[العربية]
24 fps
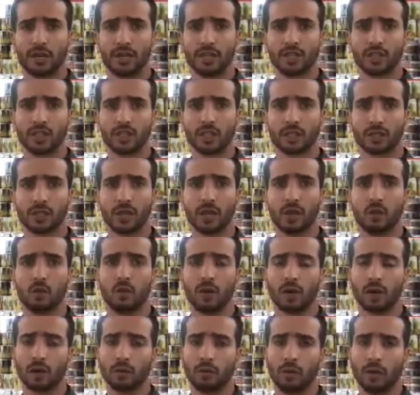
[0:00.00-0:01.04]
نشطة
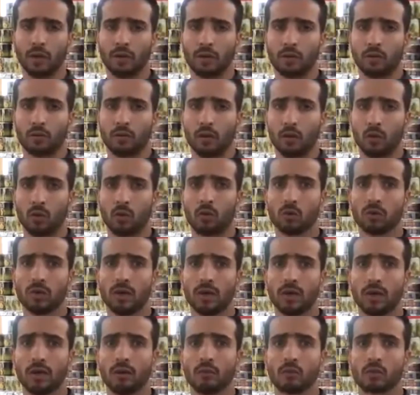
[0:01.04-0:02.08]
وإقبال ملحوظ
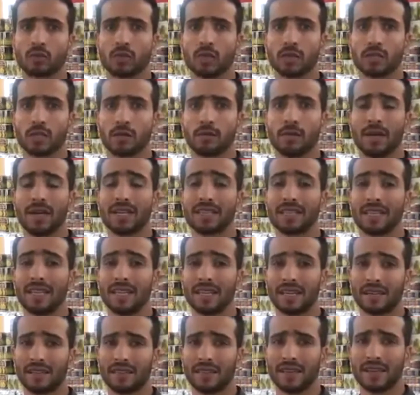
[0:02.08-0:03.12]
على المستلزمات
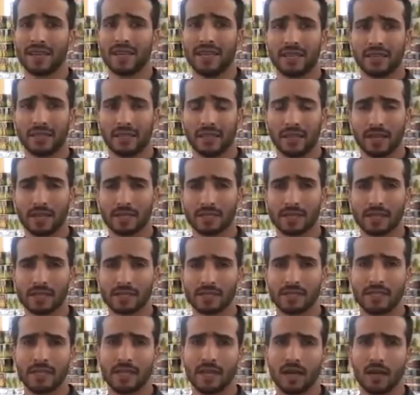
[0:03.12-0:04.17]
الغذائية
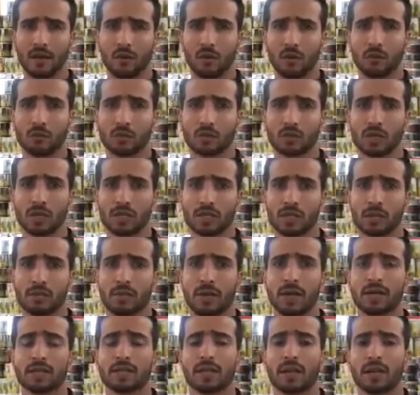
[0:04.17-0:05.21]
الأساسية
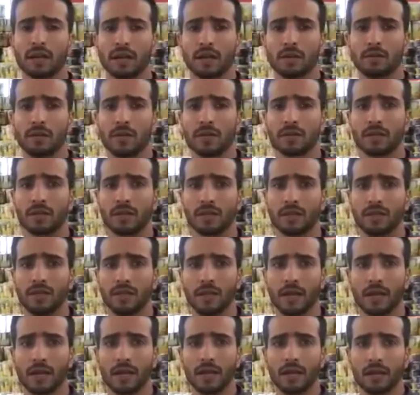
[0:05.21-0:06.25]
والمستلزمات
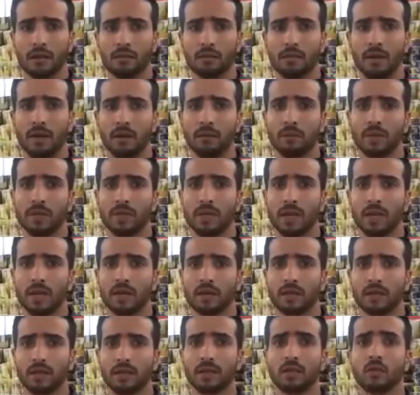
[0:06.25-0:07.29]
الرمضانية مع
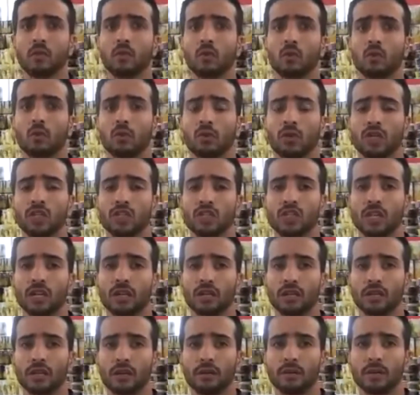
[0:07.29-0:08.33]
بداية دخول
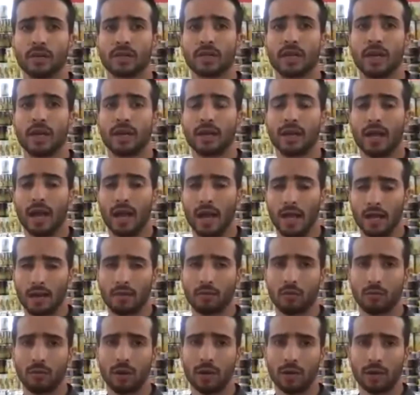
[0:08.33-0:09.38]
شهر رمضان
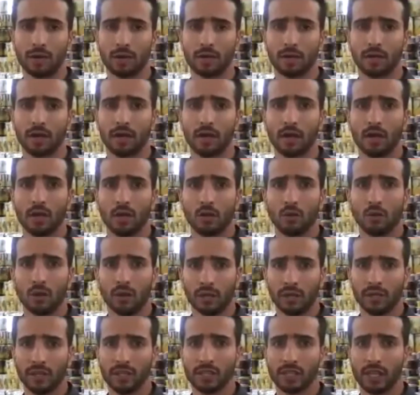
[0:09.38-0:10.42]
المبارك
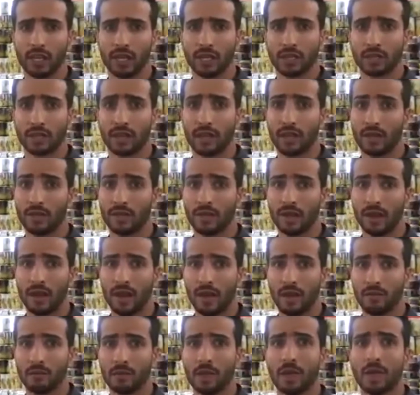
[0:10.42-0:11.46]
والتي جاءت هذا
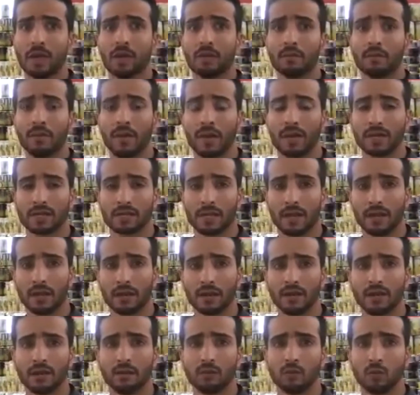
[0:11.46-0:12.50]
العام
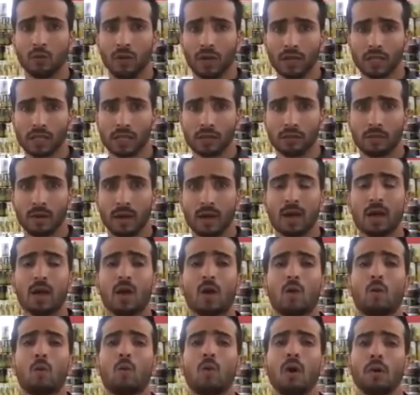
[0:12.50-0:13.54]
بأسعار مناسبة
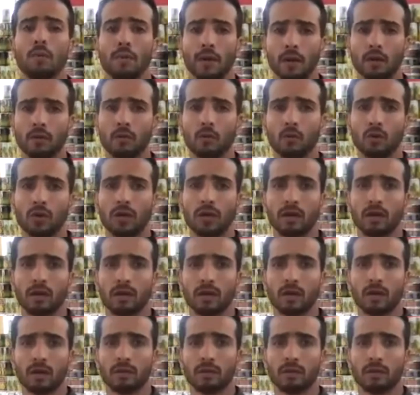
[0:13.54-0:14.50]
ومقبولة